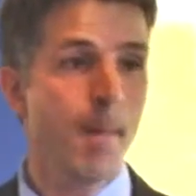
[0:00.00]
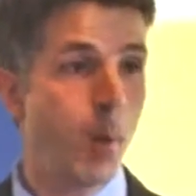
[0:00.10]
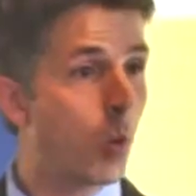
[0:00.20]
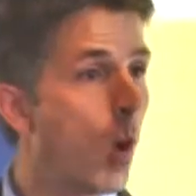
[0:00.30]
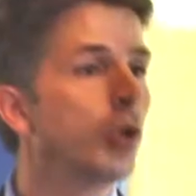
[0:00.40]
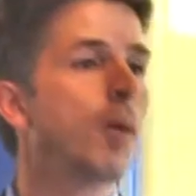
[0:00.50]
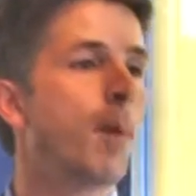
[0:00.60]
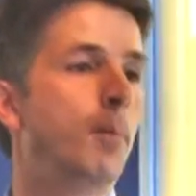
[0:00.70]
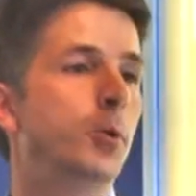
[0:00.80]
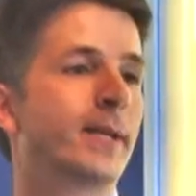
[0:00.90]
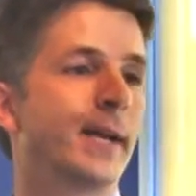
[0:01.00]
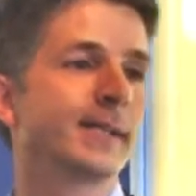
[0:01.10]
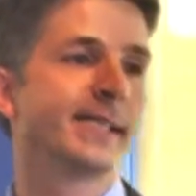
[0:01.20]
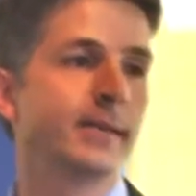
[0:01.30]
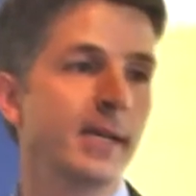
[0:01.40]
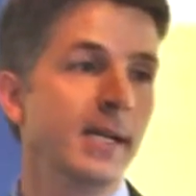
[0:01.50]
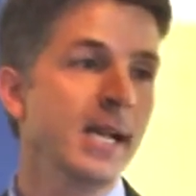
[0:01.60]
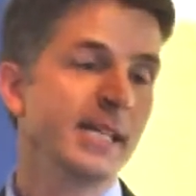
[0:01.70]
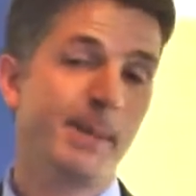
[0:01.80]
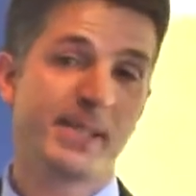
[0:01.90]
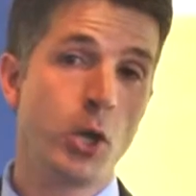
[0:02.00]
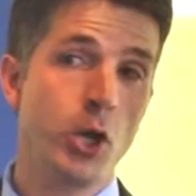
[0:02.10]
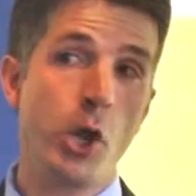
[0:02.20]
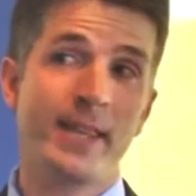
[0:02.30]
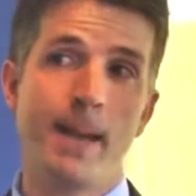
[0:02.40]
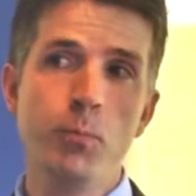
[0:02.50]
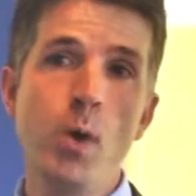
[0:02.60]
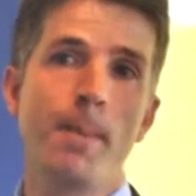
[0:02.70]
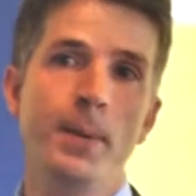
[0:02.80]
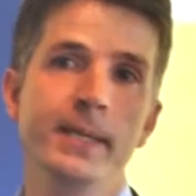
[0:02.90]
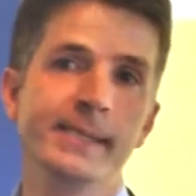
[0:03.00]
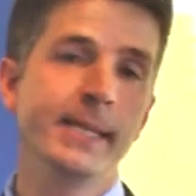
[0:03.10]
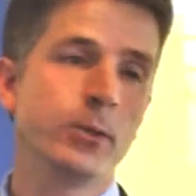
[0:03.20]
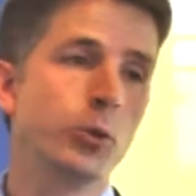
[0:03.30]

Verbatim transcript: Pourquoi on n'a pas plus de candidats? C'est parce qu'il y a un tabou en politique.